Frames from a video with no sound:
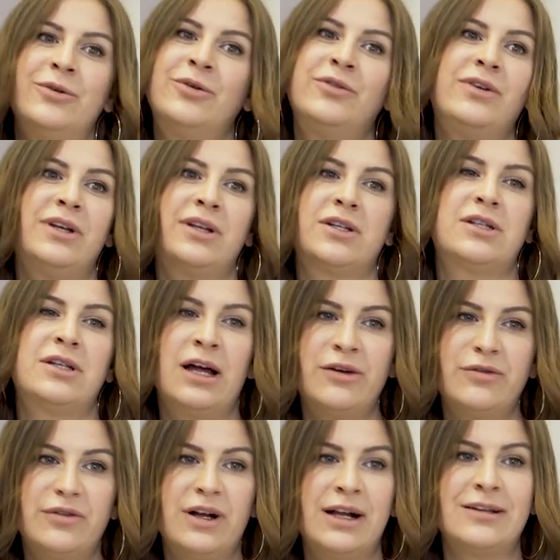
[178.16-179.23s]
die Chance,
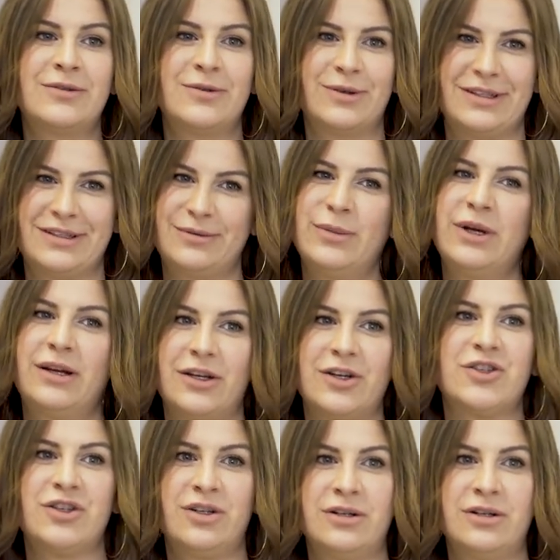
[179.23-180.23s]
auch psychologische Hilfe